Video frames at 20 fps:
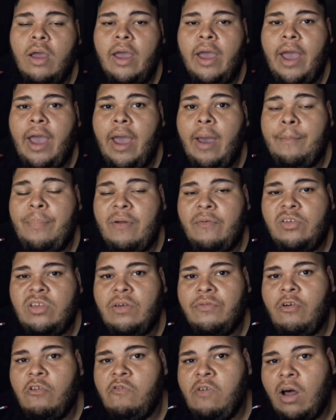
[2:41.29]
É, para você
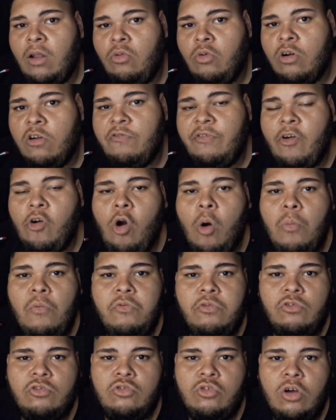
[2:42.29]
ver o valor, ver como
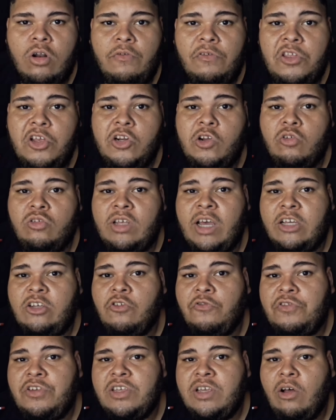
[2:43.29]
funciona, eu vou deixar o site
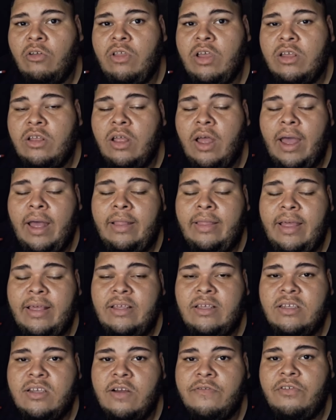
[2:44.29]
oficial de, é,
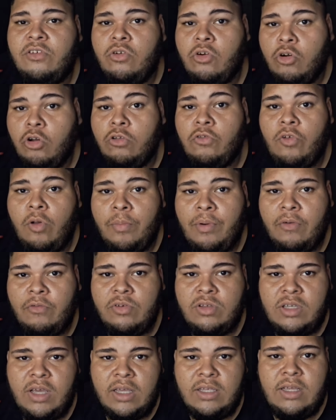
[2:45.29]
desse servidor que eu tô falando para
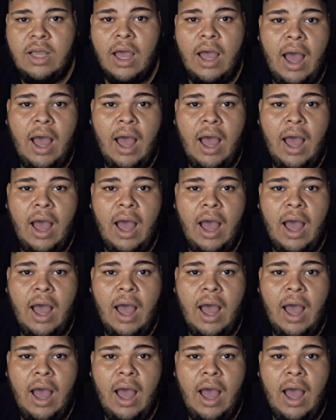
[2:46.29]
vocês